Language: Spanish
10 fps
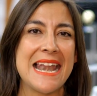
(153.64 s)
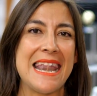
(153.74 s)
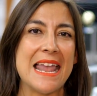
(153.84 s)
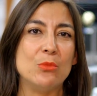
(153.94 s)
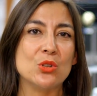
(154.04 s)

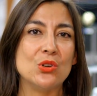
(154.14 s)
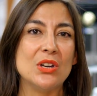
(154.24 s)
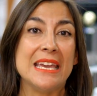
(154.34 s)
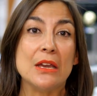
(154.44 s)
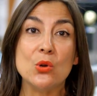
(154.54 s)
la
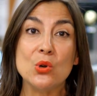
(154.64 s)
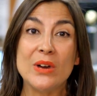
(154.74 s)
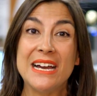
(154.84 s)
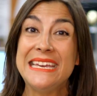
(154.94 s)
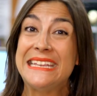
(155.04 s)
moto en
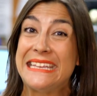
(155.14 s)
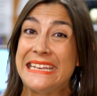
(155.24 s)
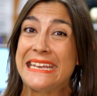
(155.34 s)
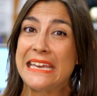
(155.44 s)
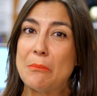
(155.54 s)
curva y
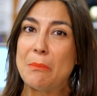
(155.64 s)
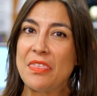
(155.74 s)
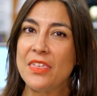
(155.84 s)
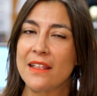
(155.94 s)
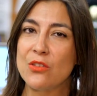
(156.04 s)
tiene que
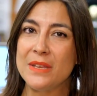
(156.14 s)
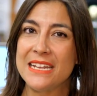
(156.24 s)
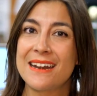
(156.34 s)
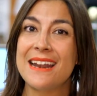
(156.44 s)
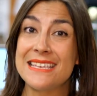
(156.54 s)
empezar a
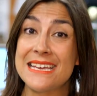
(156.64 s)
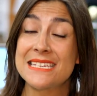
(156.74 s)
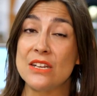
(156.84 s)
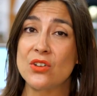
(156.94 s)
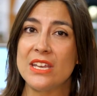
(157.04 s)
dominarla ya
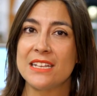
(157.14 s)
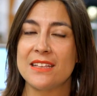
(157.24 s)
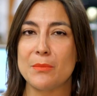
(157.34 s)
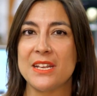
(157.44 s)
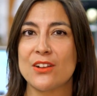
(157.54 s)
si no quiere
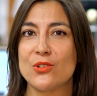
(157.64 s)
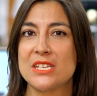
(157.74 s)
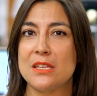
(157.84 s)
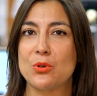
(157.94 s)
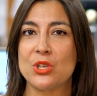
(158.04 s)
terminar con
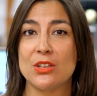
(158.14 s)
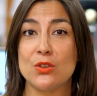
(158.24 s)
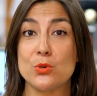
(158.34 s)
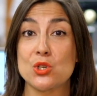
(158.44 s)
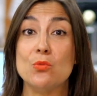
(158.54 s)
este
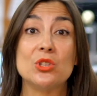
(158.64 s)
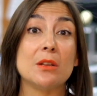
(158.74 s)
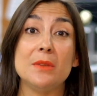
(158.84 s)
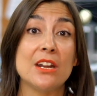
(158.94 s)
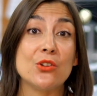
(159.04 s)
proyecto, pues como
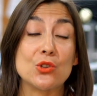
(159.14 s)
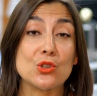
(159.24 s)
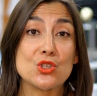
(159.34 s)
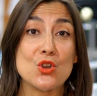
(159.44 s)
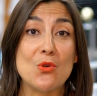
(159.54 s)
terminaron
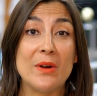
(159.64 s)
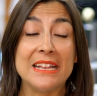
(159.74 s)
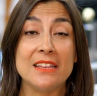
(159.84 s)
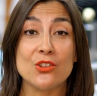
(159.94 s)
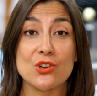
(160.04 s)
otros como
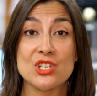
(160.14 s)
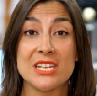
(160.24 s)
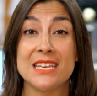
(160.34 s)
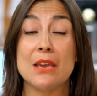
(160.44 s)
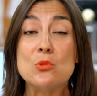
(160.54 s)
Valentino Rossi.
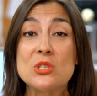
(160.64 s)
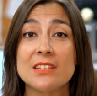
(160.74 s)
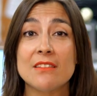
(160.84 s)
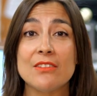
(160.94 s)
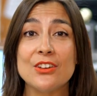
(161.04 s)
Así que mucha
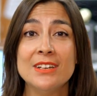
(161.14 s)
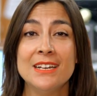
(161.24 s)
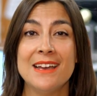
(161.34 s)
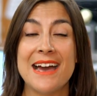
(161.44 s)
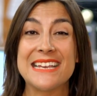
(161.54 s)
atención
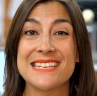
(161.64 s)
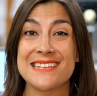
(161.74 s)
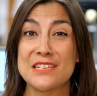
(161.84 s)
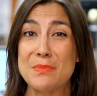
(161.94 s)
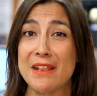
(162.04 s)
a
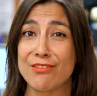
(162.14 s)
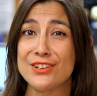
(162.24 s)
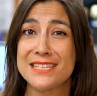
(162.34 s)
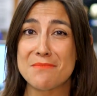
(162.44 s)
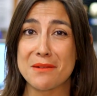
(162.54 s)
esas
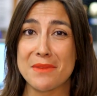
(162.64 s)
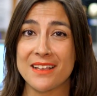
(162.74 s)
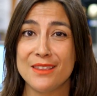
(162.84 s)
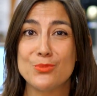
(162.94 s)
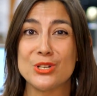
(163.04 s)
aspiraciones de Mar
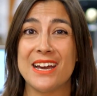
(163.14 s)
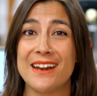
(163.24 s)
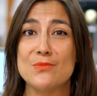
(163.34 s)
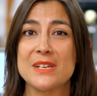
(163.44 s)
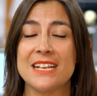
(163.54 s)
Márquez por llegar
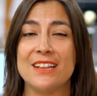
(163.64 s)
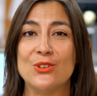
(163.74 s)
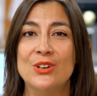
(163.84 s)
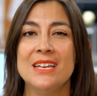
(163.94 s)
a lo más salto,